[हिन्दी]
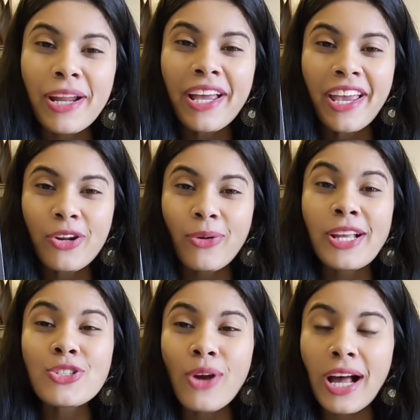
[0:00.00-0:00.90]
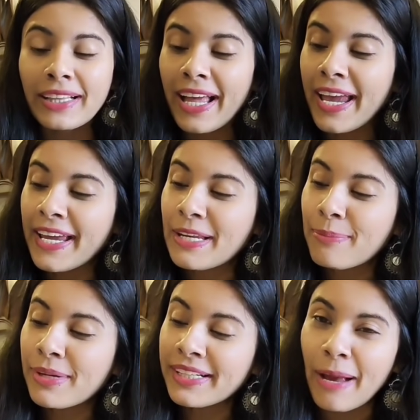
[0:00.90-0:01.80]
हेयर ऑयल जो आता है
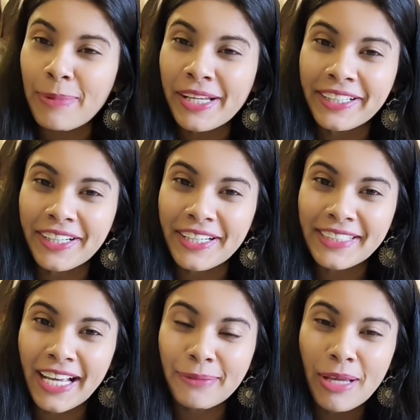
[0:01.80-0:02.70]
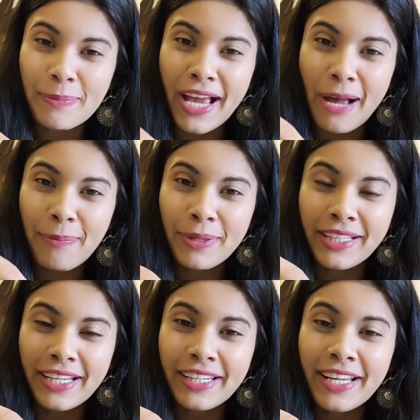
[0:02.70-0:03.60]
इनबिल्ट एप्लीकेटर के साथ में आप यहाँ पे
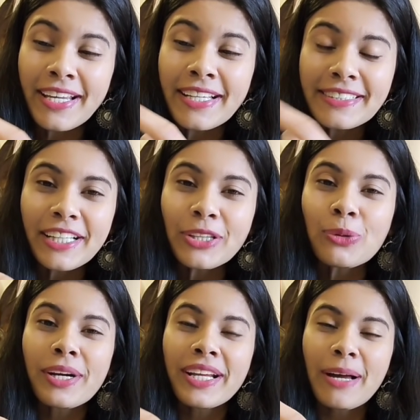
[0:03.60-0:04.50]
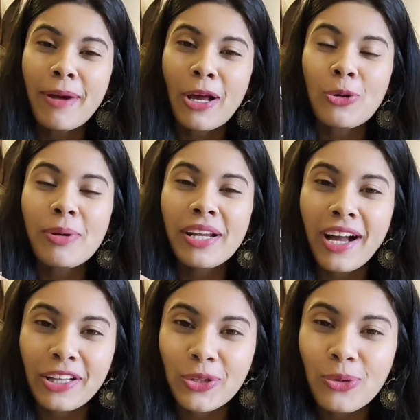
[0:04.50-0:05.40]
देख रहे हैं इसके थ्रू अगर आप बालों में
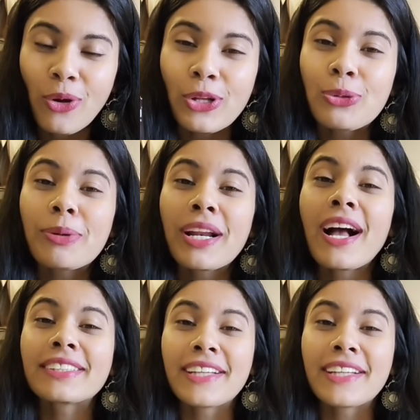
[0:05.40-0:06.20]
लगाते हो ऑयल तो बड़ा